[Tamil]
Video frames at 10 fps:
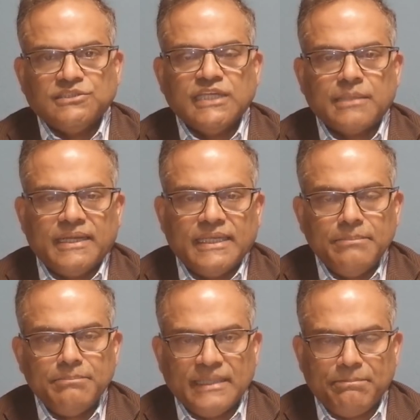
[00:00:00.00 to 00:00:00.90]

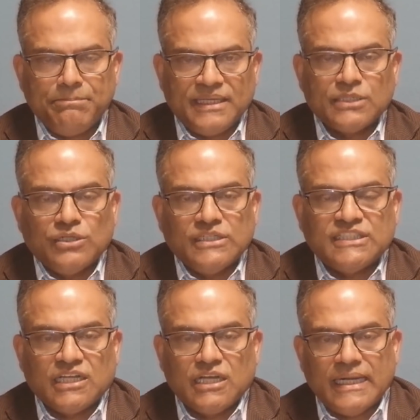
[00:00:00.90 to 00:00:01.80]
ஜெர்மனியின் மிகப்பெரிய
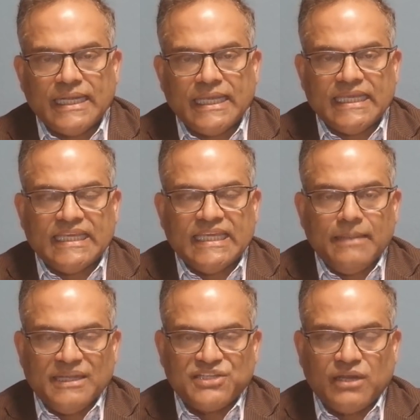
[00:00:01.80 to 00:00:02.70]
தொழிற்சங்கமான எகே
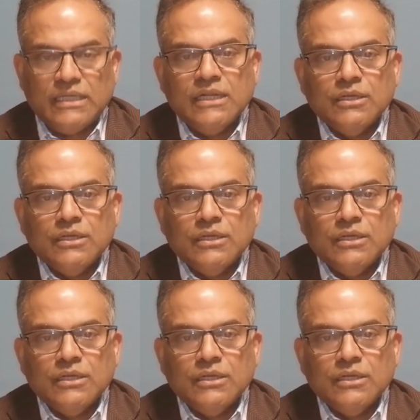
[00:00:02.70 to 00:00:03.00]
மெட்டால்